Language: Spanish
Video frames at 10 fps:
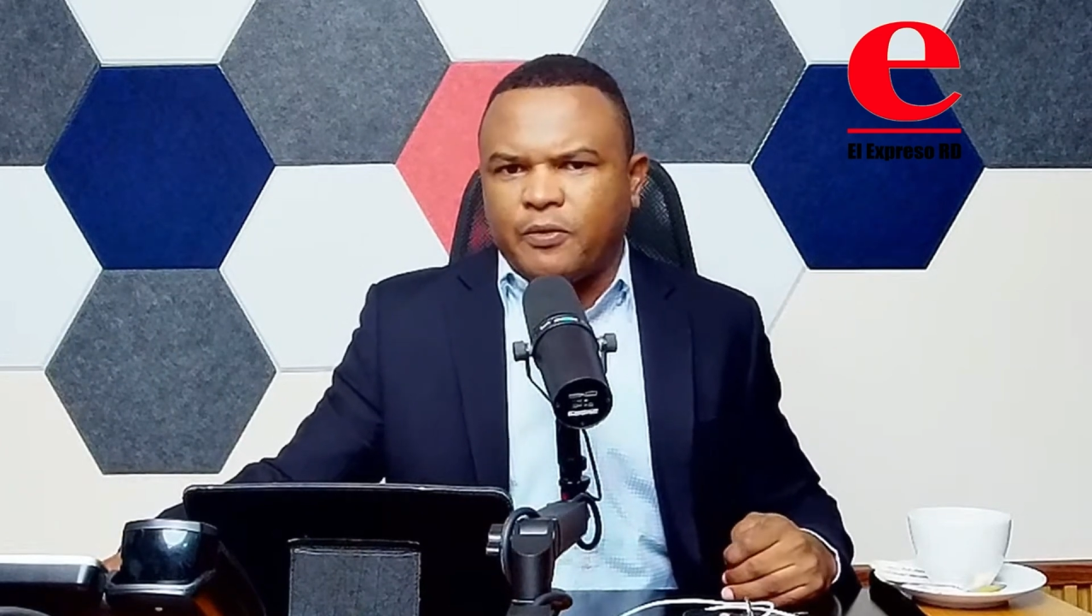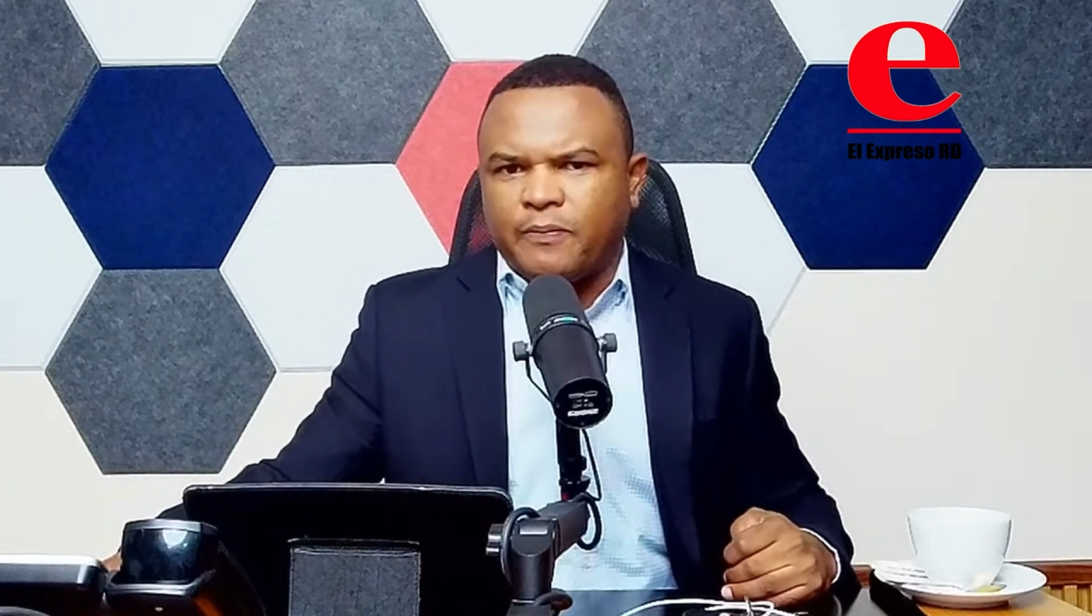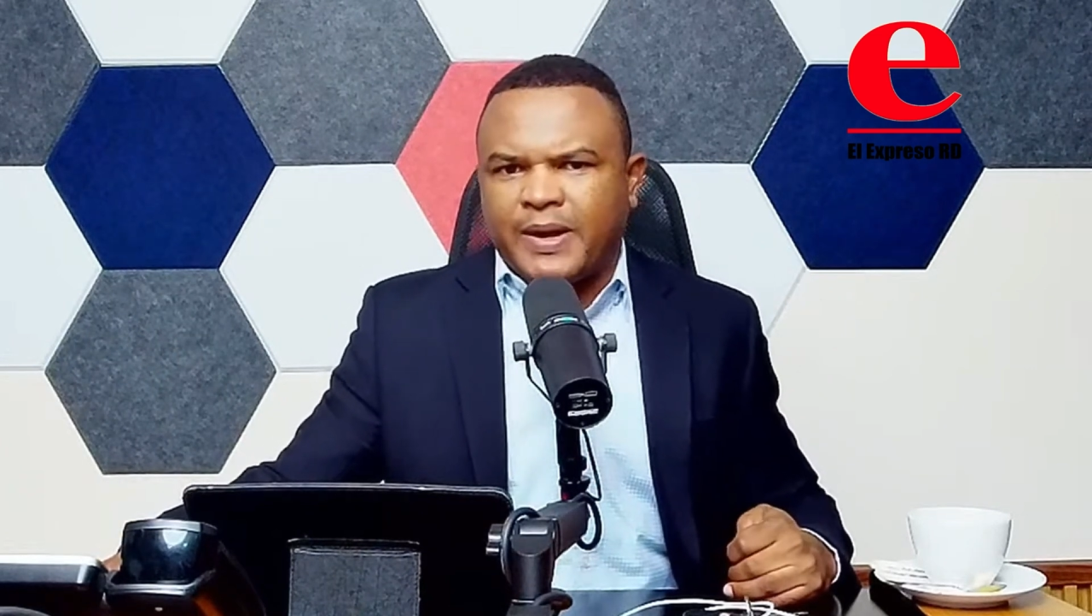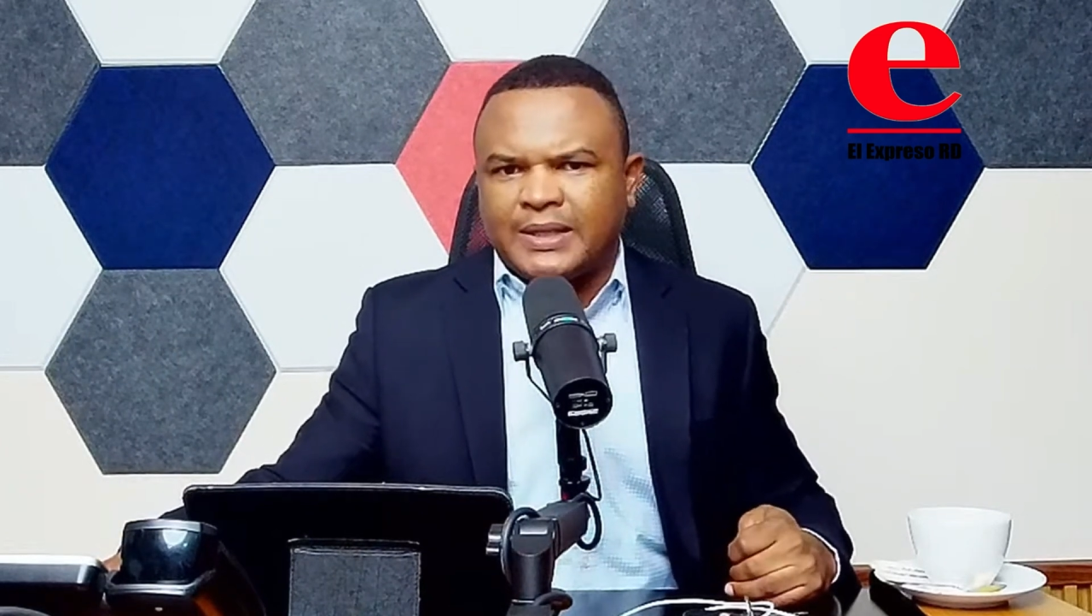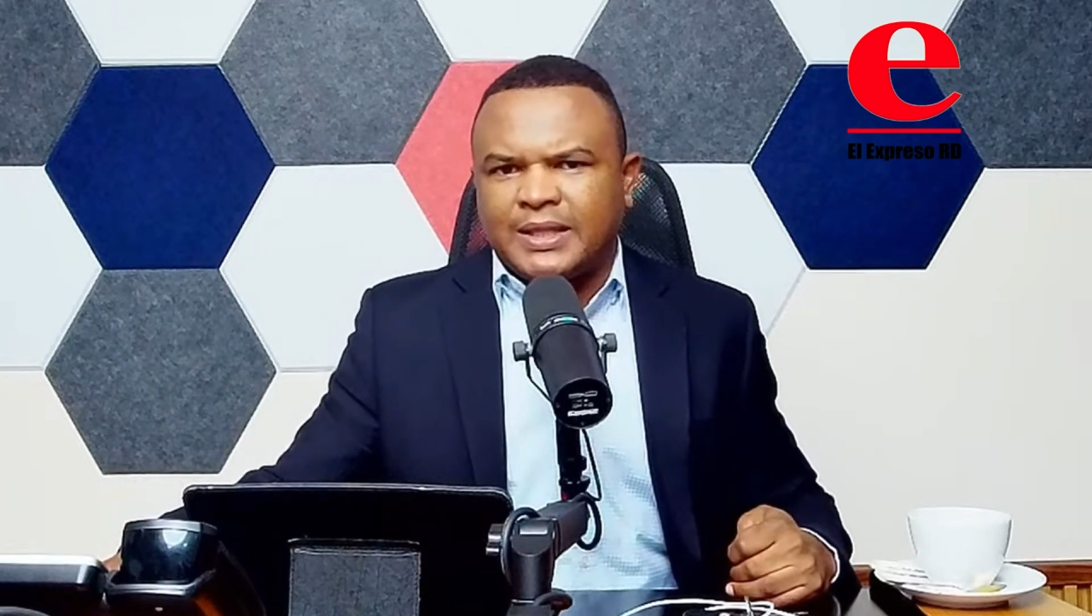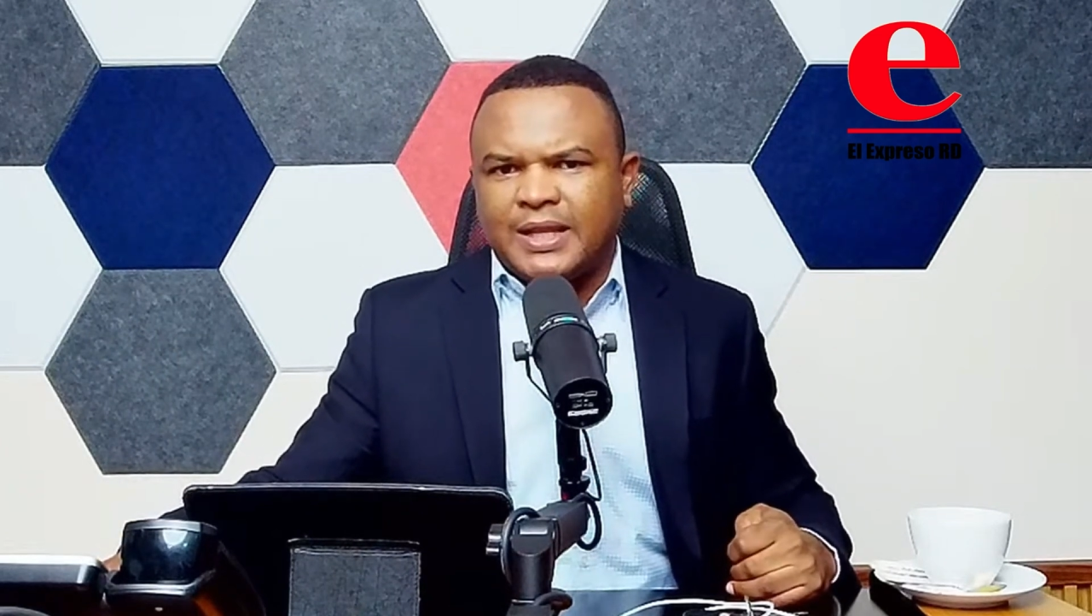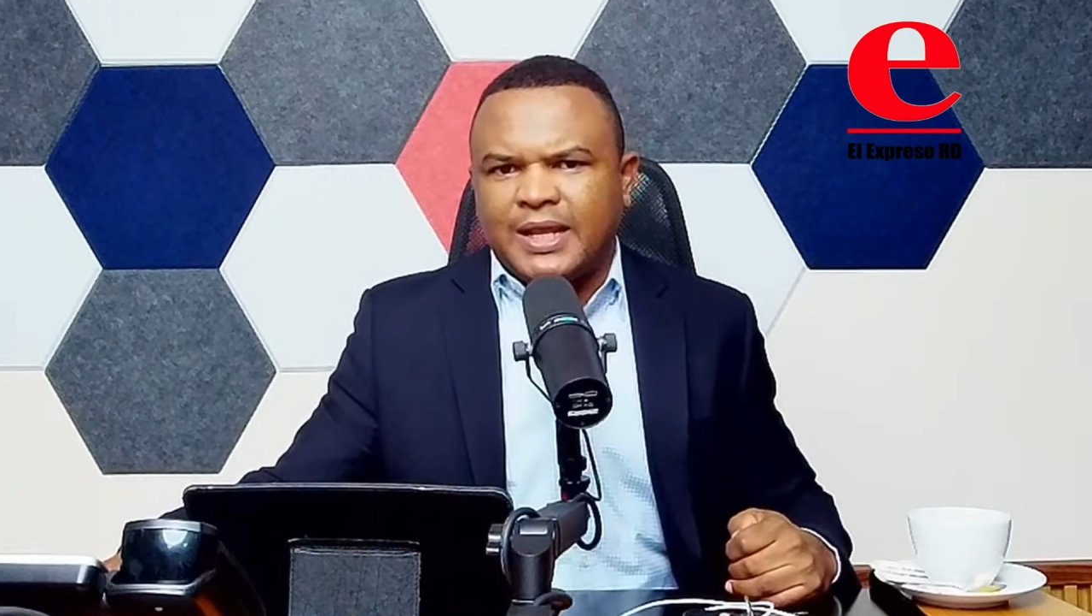por parte del